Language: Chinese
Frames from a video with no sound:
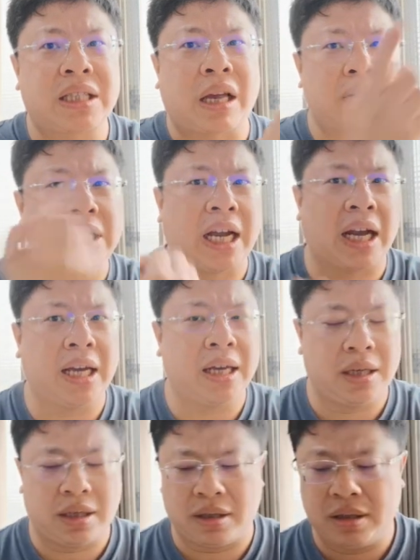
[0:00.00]
它找下来。
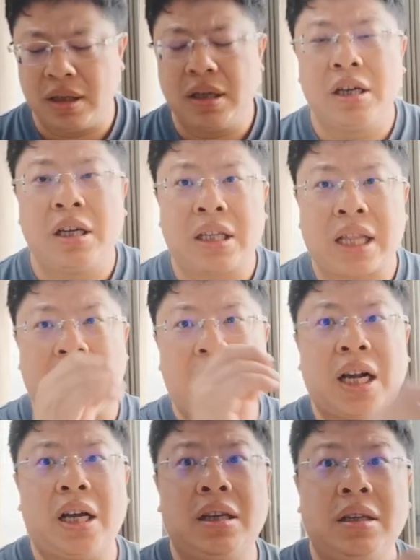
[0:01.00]
他
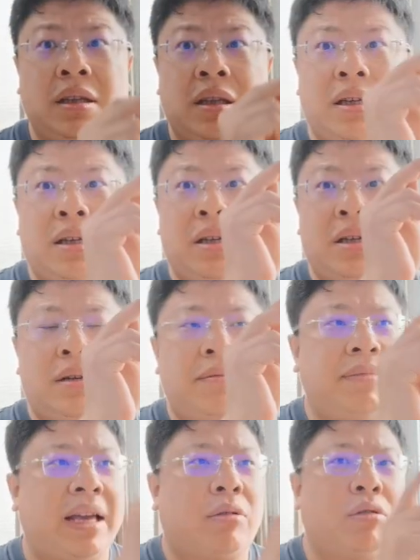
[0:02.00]
跟
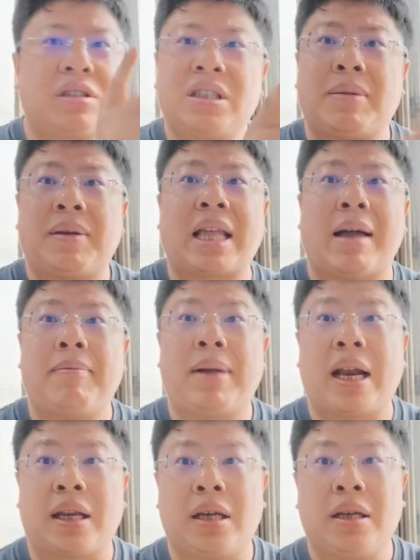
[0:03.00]
美国是怎么谈
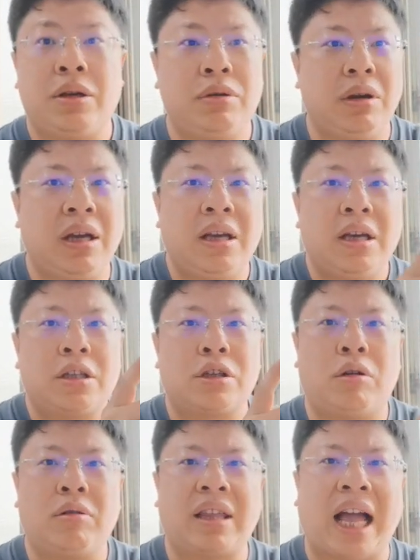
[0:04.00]
判的？因为
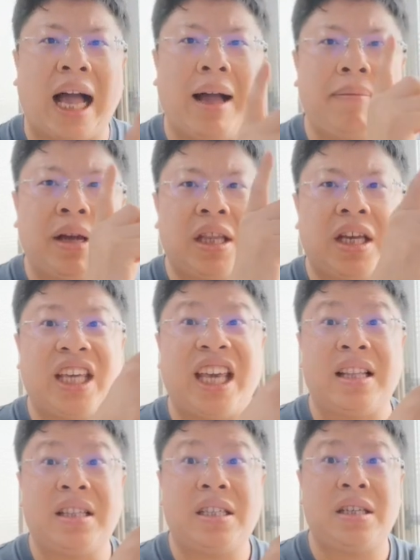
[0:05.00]
从他们的
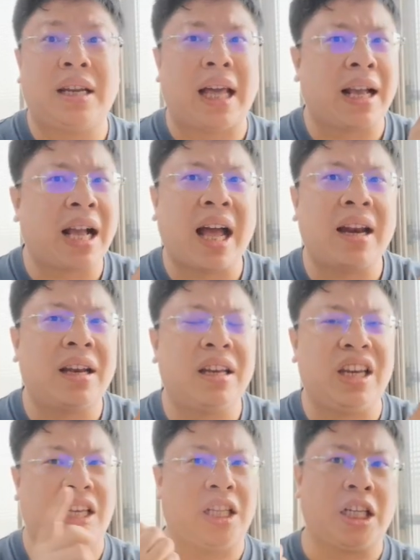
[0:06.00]
眼睛来看，
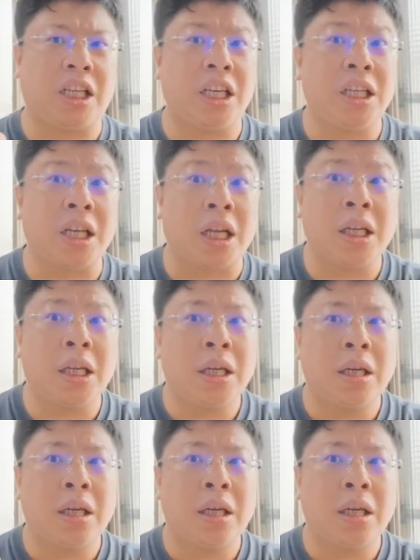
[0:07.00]
你的敌人